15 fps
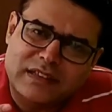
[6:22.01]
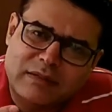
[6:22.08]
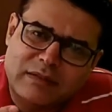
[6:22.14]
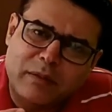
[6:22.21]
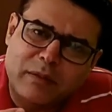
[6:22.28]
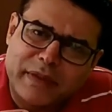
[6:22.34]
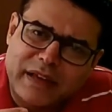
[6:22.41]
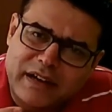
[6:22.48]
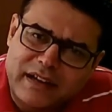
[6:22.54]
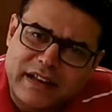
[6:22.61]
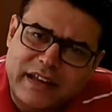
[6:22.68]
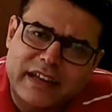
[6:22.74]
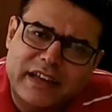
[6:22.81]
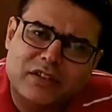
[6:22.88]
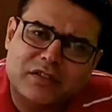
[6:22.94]
जब आप मेरठ
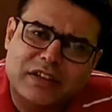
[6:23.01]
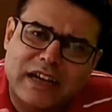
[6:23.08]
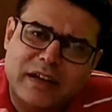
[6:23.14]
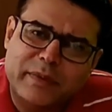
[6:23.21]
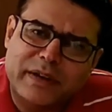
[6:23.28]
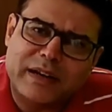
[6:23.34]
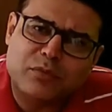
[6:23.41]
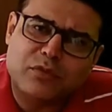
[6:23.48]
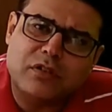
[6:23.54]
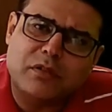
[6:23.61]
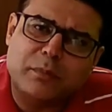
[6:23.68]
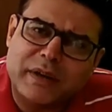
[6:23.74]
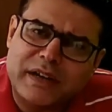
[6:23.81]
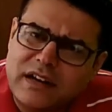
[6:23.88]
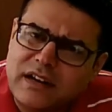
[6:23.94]
आएंगे तो यहाँ पर आपको
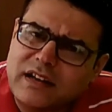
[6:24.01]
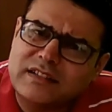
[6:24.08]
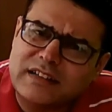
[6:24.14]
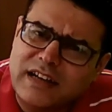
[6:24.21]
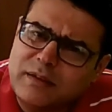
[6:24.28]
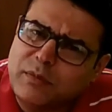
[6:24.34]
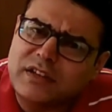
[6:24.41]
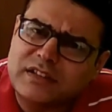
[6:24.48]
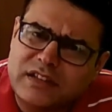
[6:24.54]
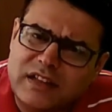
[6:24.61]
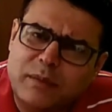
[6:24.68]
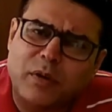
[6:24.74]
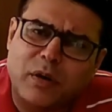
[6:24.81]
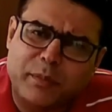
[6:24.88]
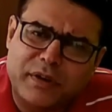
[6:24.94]
मटर का चाट बहुत
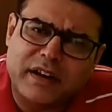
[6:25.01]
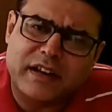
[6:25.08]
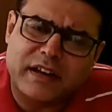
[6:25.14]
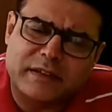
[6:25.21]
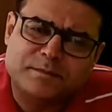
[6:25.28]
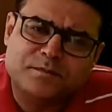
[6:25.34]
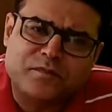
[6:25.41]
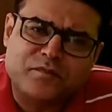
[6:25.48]
ज़्यादा पॉपुलर है